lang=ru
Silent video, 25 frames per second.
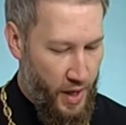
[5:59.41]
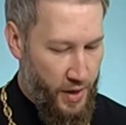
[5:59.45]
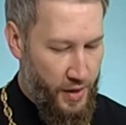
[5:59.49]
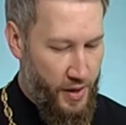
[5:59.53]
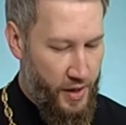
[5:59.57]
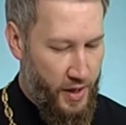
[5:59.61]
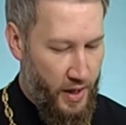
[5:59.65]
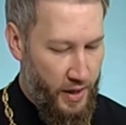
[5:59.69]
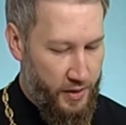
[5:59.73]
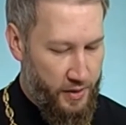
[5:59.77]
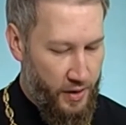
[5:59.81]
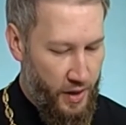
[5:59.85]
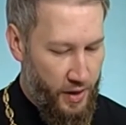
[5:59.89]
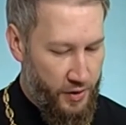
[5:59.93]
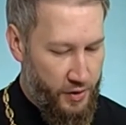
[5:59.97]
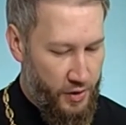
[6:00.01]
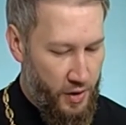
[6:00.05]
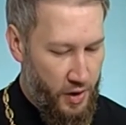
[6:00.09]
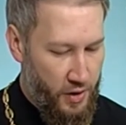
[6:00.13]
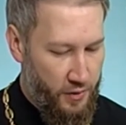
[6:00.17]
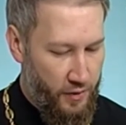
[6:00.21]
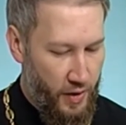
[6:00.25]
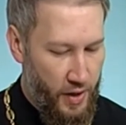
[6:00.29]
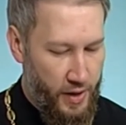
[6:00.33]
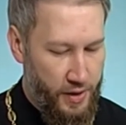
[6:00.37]
и
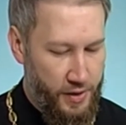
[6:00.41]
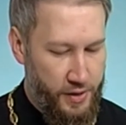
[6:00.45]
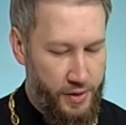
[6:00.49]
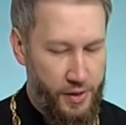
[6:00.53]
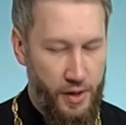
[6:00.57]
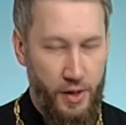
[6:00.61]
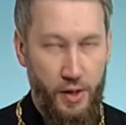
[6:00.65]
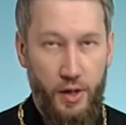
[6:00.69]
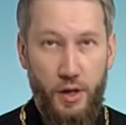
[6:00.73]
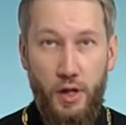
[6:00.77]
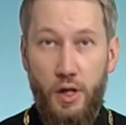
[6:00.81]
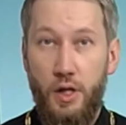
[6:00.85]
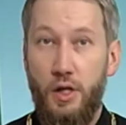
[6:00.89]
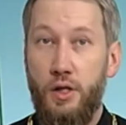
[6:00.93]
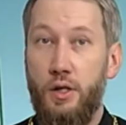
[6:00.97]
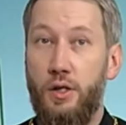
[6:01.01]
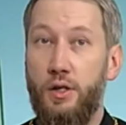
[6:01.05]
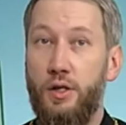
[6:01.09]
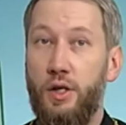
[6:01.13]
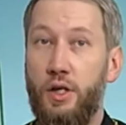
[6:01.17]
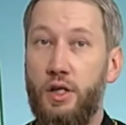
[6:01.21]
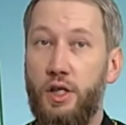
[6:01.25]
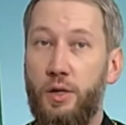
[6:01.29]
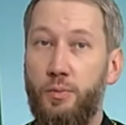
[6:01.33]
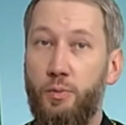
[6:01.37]
хотящих войти
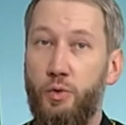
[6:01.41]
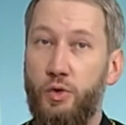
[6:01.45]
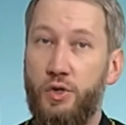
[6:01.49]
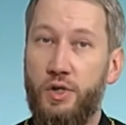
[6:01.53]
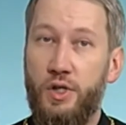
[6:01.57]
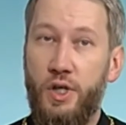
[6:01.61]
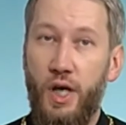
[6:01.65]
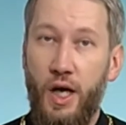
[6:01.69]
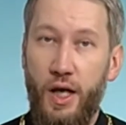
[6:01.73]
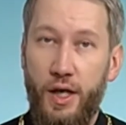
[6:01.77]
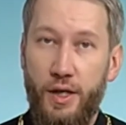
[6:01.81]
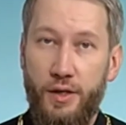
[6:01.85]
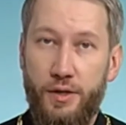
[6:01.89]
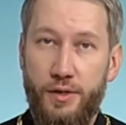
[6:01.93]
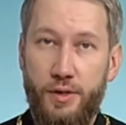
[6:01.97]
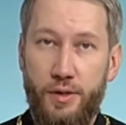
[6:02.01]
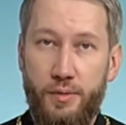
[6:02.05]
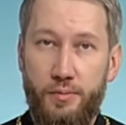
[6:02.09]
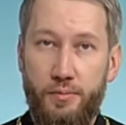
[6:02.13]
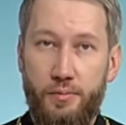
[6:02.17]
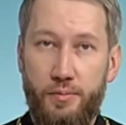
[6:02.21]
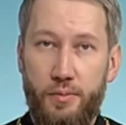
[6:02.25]
не допускаете».